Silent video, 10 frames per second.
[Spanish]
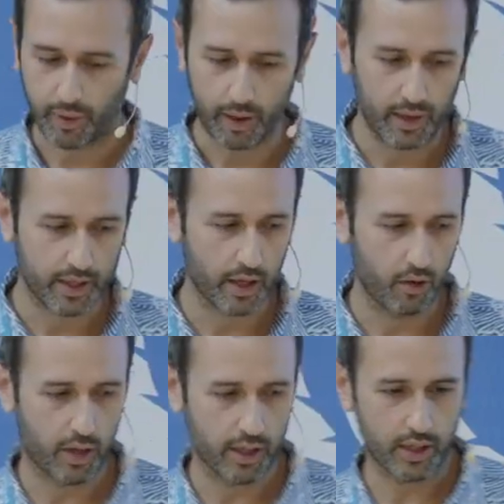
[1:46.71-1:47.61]
Para mí el SEO
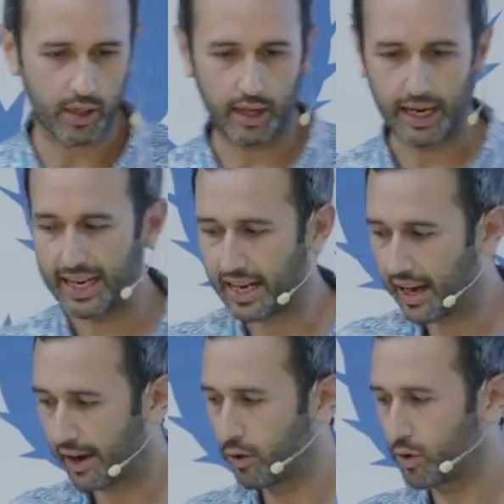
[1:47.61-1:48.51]
es
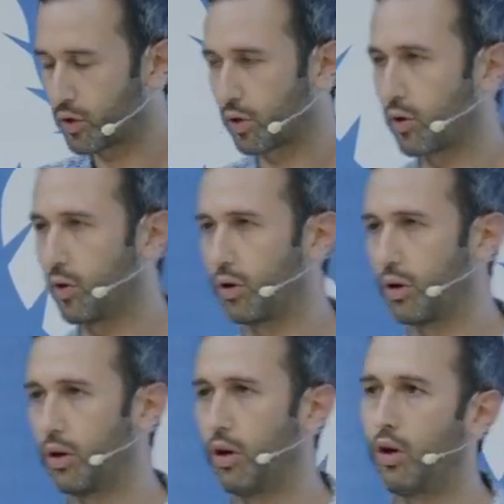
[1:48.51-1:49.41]
alinearnos con
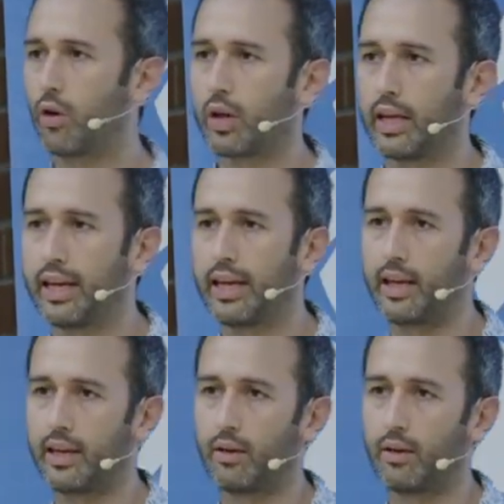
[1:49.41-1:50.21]
lo que